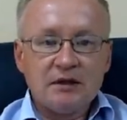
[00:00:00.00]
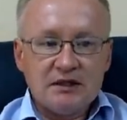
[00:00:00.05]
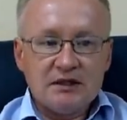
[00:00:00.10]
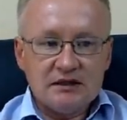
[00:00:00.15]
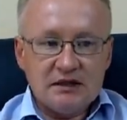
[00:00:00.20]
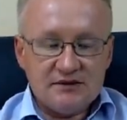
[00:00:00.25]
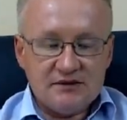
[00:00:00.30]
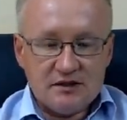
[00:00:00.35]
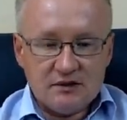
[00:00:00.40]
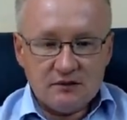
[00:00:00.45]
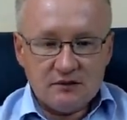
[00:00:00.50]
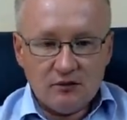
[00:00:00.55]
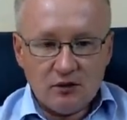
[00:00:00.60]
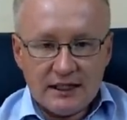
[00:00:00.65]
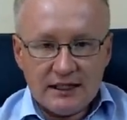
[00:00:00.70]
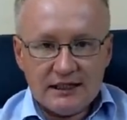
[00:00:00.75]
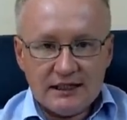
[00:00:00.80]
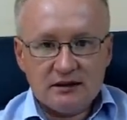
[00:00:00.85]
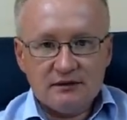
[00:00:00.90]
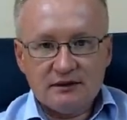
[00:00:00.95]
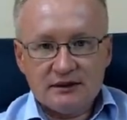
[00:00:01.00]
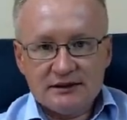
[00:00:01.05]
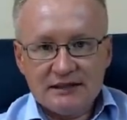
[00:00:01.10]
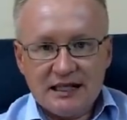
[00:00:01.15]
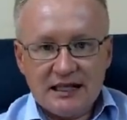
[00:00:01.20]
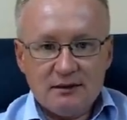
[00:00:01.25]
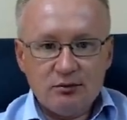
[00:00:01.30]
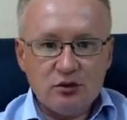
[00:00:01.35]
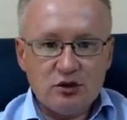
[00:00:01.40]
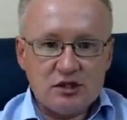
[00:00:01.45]
Для всего этого
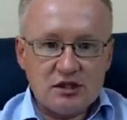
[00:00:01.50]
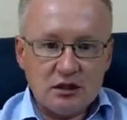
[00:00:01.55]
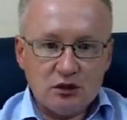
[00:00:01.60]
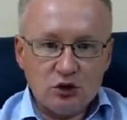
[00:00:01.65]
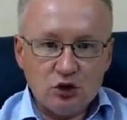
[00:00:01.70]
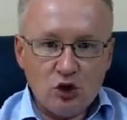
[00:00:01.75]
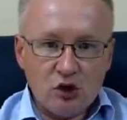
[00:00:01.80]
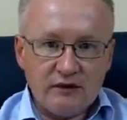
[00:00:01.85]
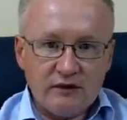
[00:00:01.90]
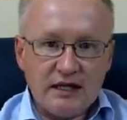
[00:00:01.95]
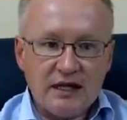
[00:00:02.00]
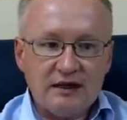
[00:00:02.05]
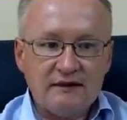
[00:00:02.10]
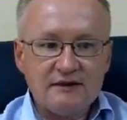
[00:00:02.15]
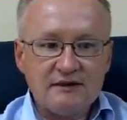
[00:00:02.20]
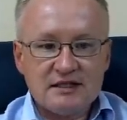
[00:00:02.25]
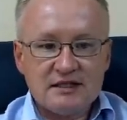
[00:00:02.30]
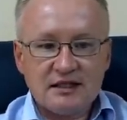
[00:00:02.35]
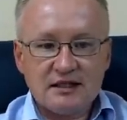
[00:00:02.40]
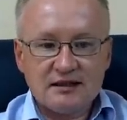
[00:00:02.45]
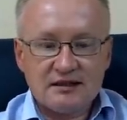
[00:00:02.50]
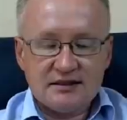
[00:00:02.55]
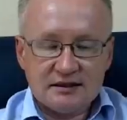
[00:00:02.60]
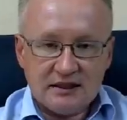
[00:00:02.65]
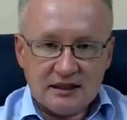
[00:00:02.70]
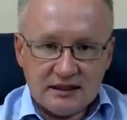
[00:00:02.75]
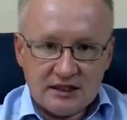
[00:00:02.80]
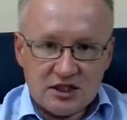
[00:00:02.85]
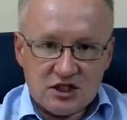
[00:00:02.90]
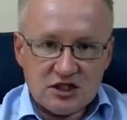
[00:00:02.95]
требуется новое
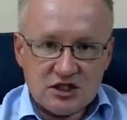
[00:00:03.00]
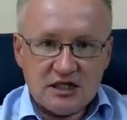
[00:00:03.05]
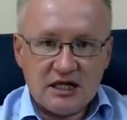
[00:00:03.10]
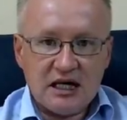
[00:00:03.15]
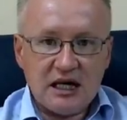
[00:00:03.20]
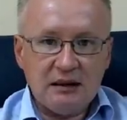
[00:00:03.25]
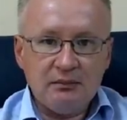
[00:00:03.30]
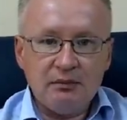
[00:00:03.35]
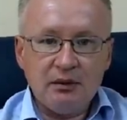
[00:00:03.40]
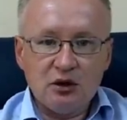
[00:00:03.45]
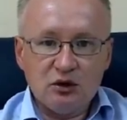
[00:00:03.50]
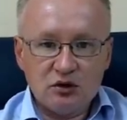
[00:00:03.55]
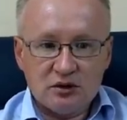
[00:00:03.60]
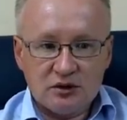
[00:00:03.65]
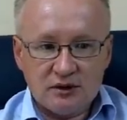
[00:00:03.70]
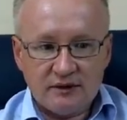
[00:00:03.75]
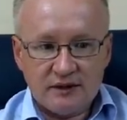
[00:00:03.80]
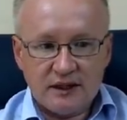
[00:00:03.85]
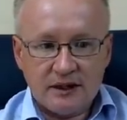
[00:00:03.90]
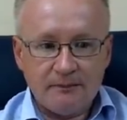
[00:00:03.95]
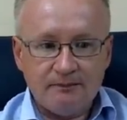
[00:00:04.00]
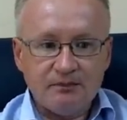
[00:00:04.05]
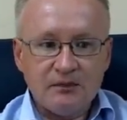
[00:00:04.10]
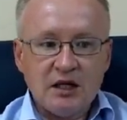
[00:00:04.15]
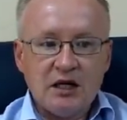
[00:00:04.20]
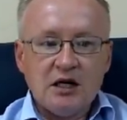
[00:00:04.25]
высокотехнологичное оборудование.